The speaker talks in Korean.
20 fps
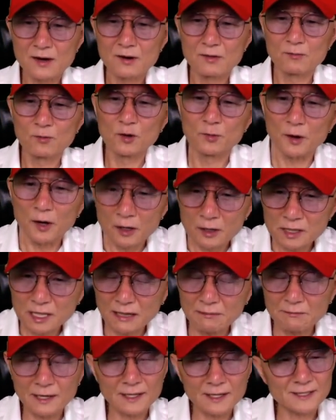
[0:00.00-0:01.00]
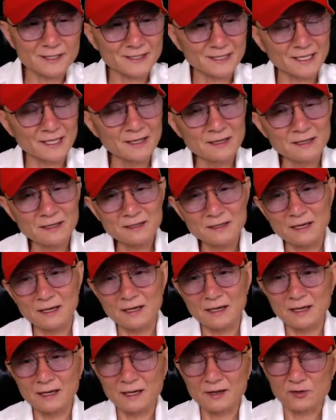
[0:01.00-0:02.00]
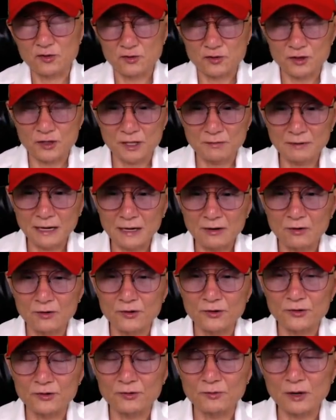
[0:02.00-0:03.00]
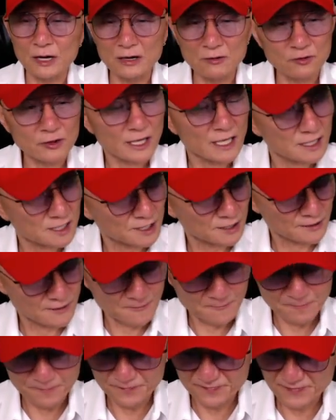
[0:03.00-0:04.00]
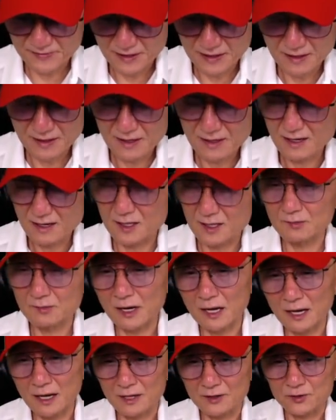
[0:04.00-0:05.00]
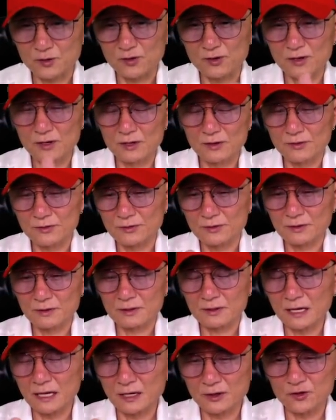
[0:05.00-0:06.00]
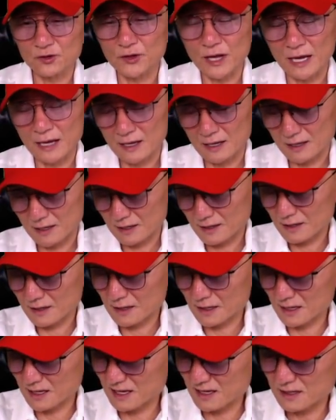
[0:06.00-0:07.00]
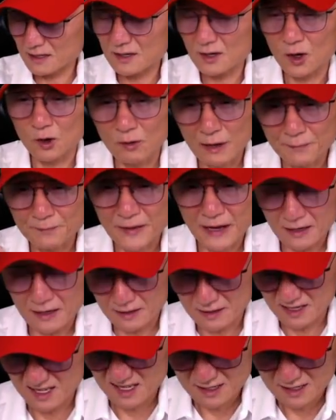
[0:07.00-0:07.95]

뭐 먹었단 말이지 예, 조철의 막건으로 뭐항구로 했어요 그러면 아 조의원 땡큐다 예, 고맙다